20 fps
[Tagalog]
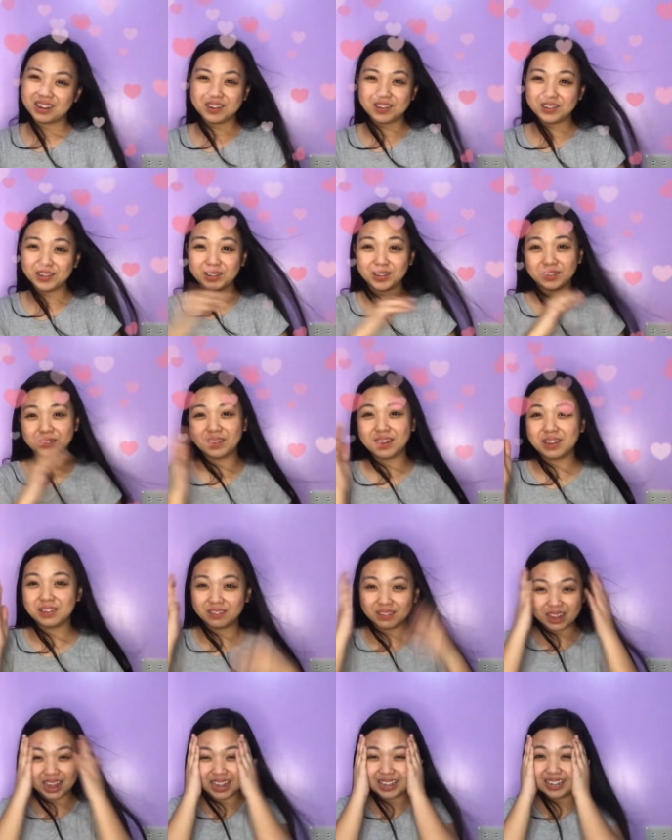Road to
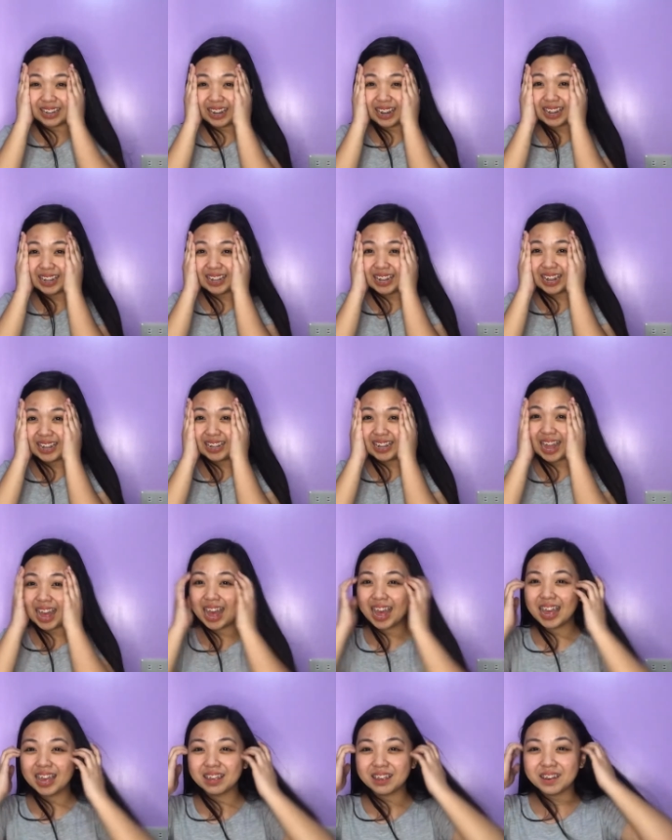500 na
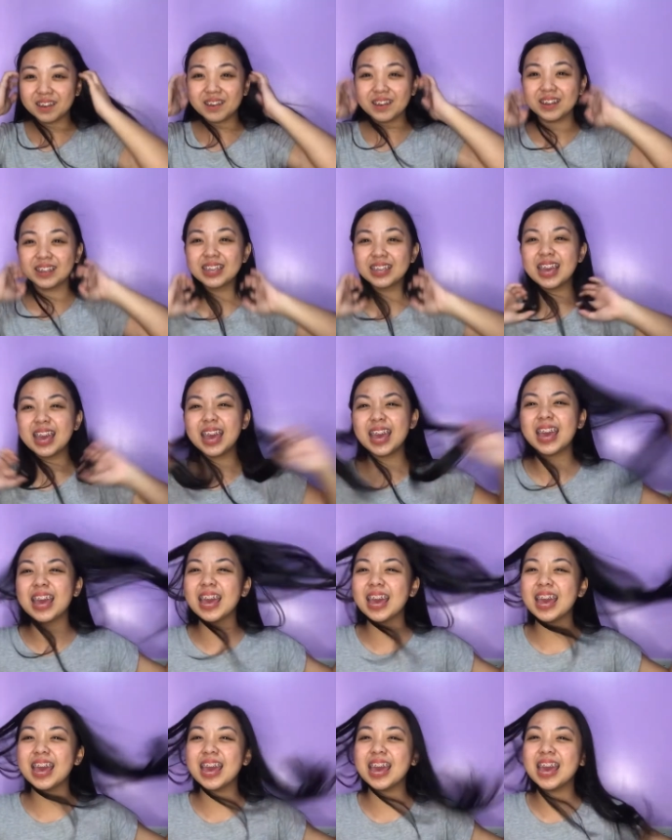tayo.
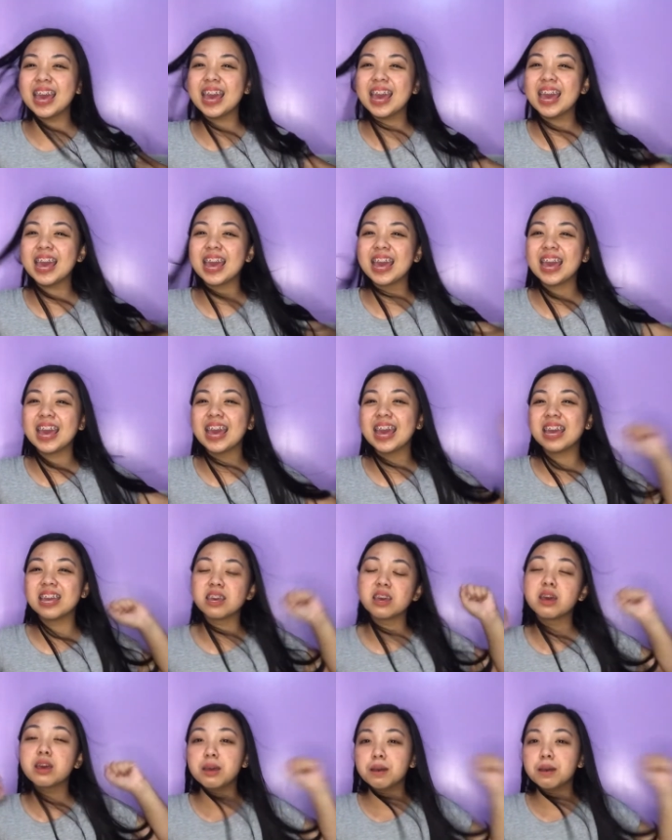Yay!